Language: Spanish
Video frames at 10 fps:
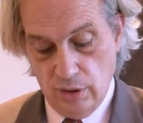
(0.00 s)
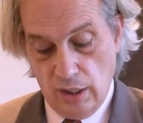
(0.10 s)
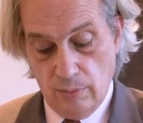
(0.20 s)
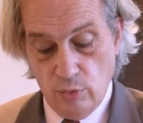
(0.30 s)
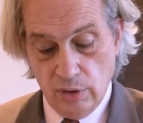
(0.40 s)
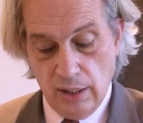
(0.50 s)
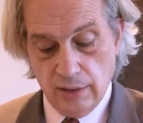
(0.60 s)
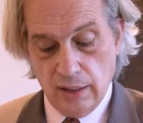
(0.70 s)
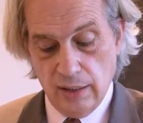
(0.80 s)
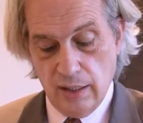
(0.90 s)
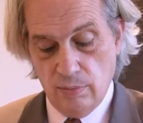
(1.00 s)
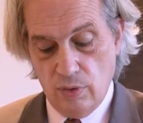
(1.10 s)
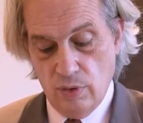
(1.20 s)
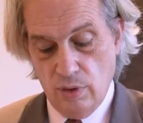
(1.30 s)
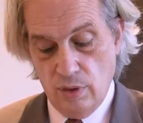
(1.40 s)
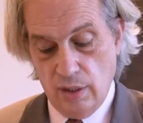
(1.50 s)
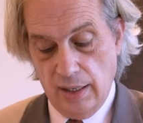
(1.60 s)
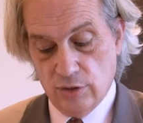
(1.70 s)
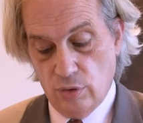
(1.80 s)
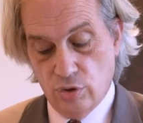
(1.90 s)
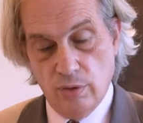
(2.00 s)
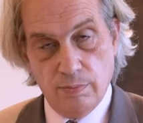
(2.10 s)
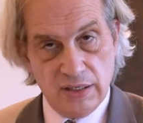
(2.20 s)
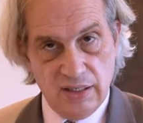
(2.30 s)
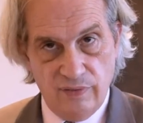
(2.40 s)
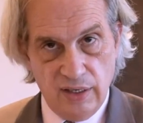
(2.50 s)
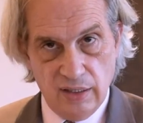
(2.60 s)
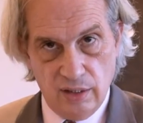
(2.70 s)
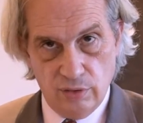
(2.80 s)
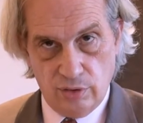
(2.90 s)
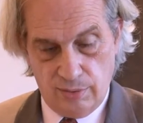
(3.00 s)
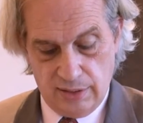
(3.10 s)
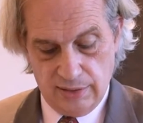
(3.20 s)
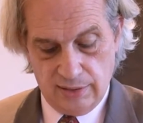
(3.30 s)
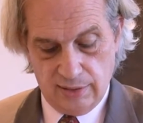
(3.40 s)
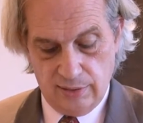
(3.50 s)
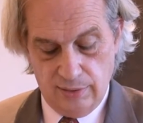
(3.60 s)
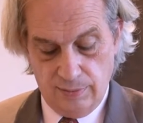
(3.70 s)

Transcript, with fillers: el multilateralismo y la solución pacífica de controversias.